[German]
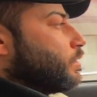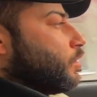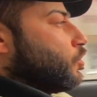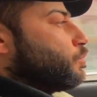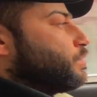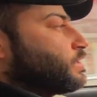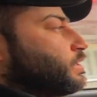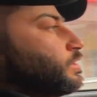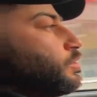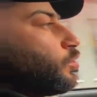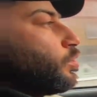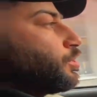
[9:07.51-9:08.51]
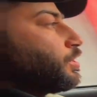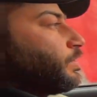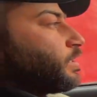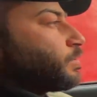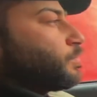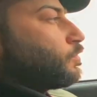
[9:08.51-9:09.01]
Auch ein bisschen die Geräusche, werde
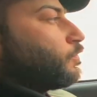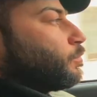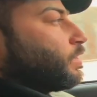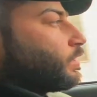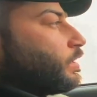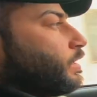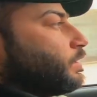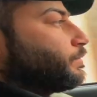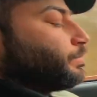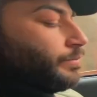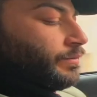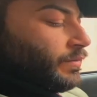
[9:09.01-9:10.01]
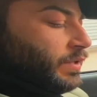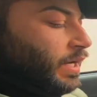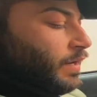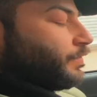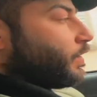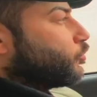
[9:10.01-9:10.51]
ich das Mikrofon mal dran halten.
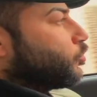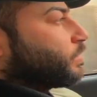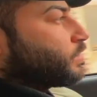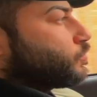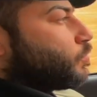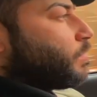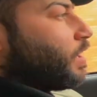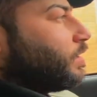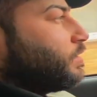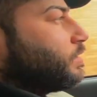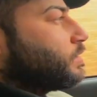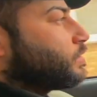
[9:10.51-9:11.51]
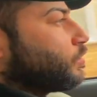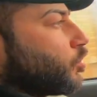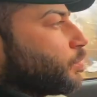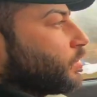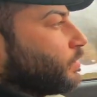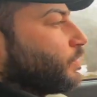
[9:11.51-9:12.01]
Einfach nur, ob das normal ist oder
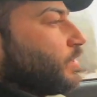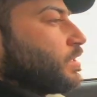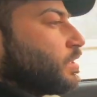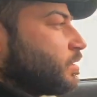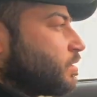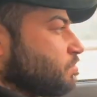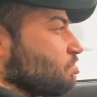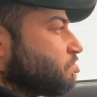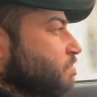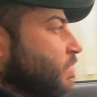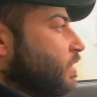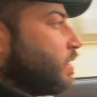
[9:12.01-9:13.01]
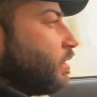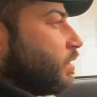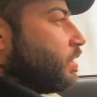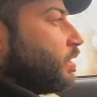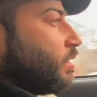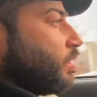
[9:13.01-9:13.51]
ob da vielleicht
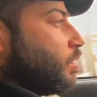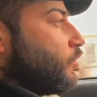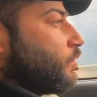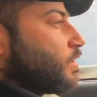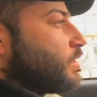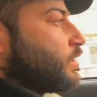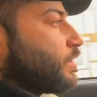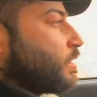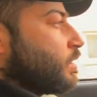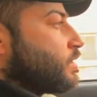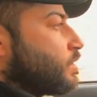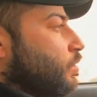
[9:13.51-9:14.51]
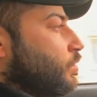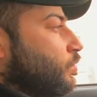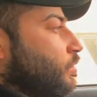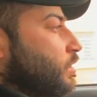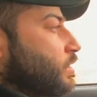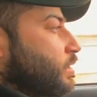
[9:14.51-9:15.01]
irgendwas nicht ganz in
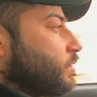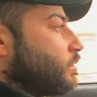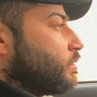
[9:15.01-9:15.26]
Ordnung ist.